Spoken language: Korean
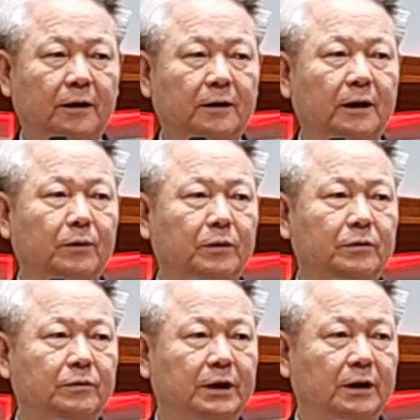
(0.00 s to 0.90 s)
때로는
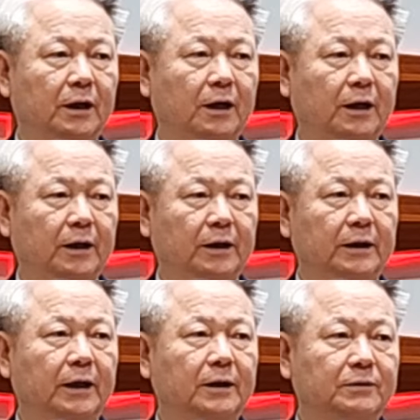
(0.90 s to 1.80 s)
우리가
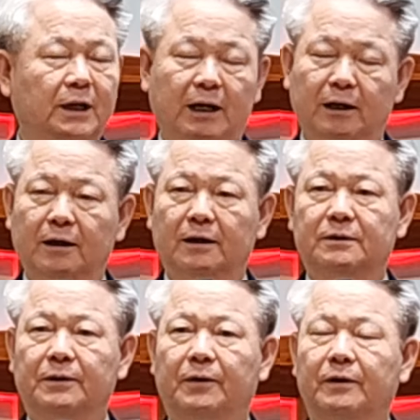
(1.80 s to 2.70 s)
이해도 잘 안
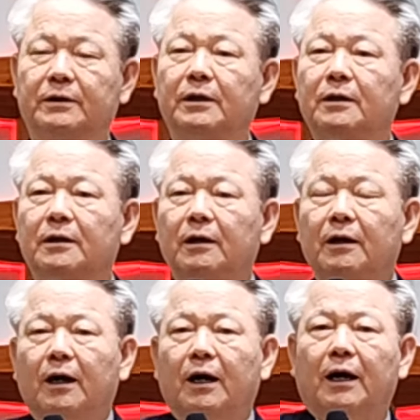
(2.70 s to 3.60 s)
가죠. 그냥
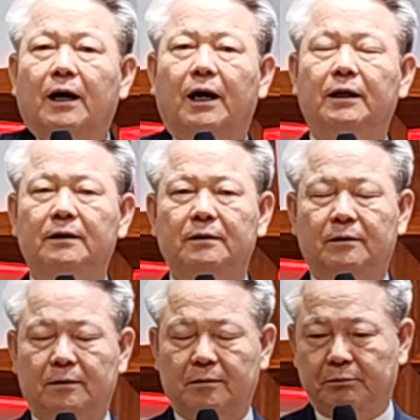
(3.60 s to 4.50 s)

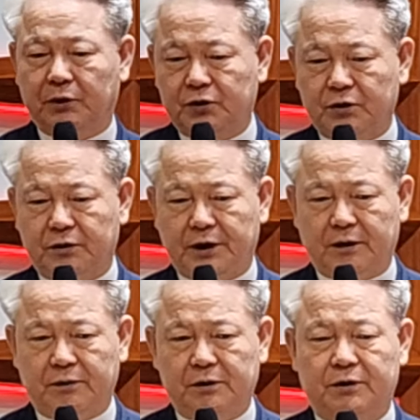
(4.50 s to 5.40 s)
한 몇
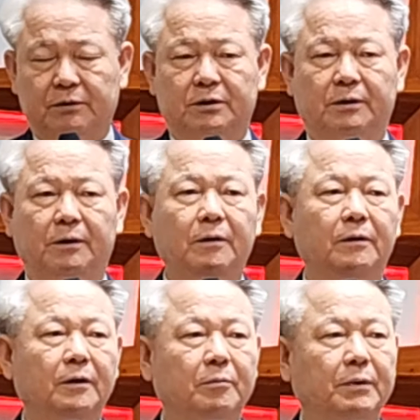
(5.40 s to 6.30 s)
절에
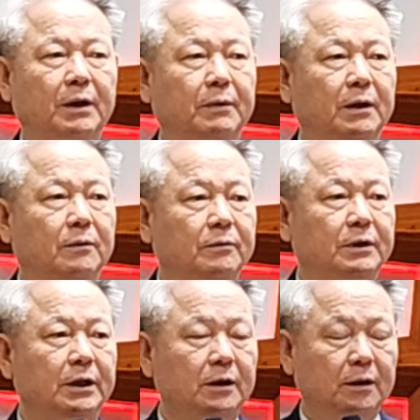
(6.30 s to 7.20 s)
걸쳐서
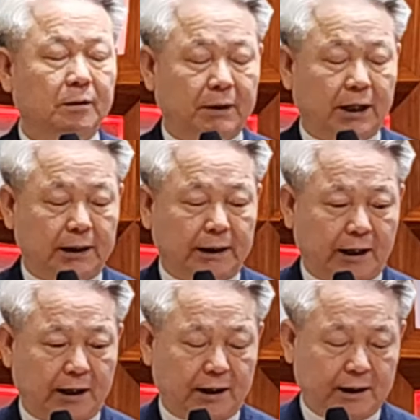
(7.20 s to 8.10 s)
바벨론이
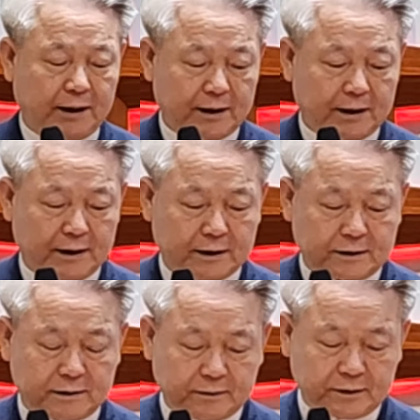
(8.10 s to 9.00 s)
망한다. 아,
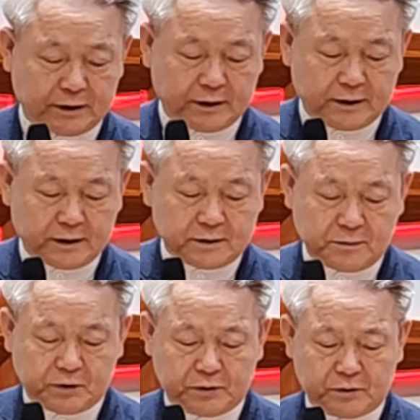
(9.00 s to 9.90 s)
그렇게
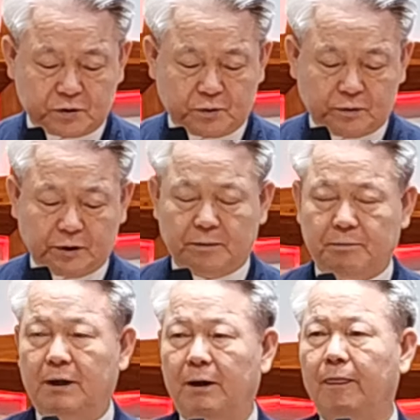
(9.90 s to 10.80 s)
하시면
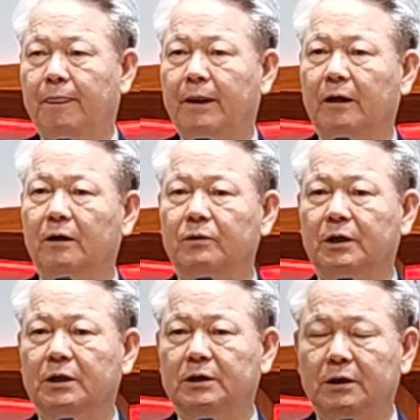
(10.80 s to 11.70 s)
좋으련만
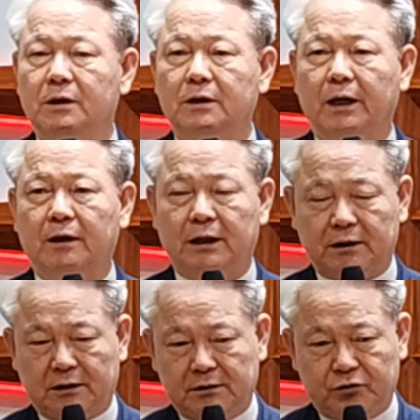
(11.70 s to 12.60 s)
이렇게 길게
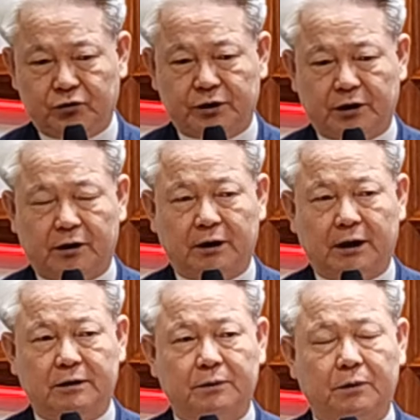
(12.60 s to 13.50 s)
같은 주제를
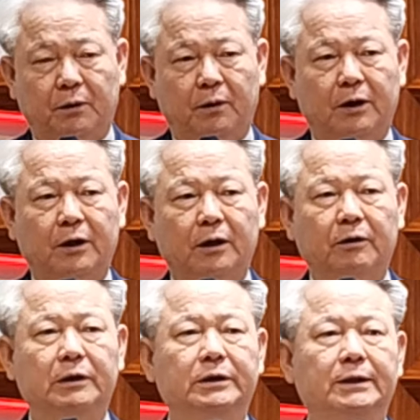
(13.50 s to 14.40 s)
가지고
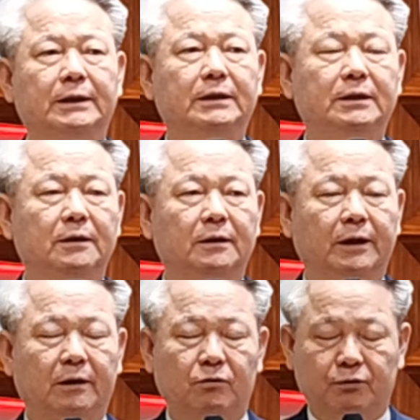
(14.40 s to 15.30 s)
굉장히
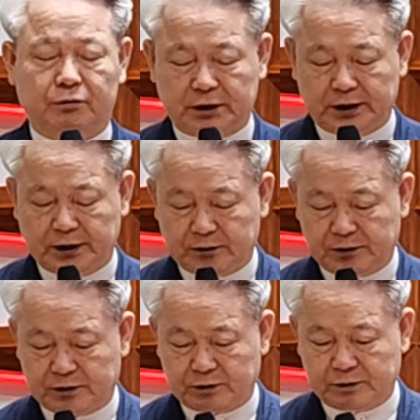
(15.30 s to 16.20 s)
길게 두 장에
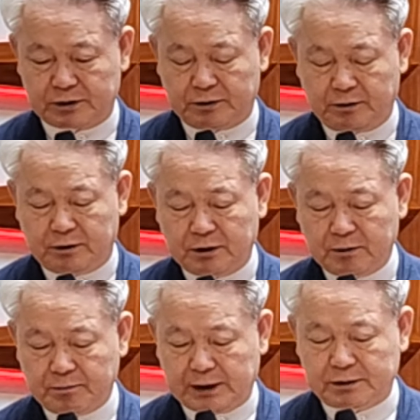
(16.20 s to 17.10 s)
걸쳐서
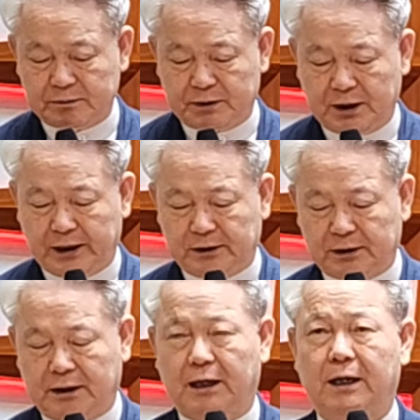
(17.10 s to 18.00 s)
말씀을
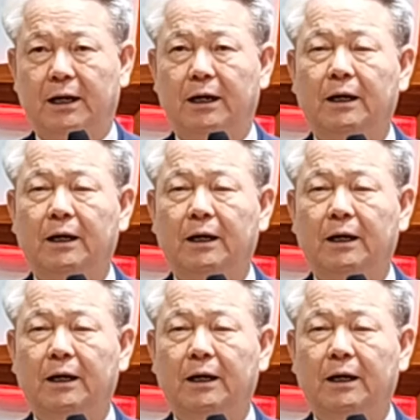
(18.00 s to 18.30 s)
하는가.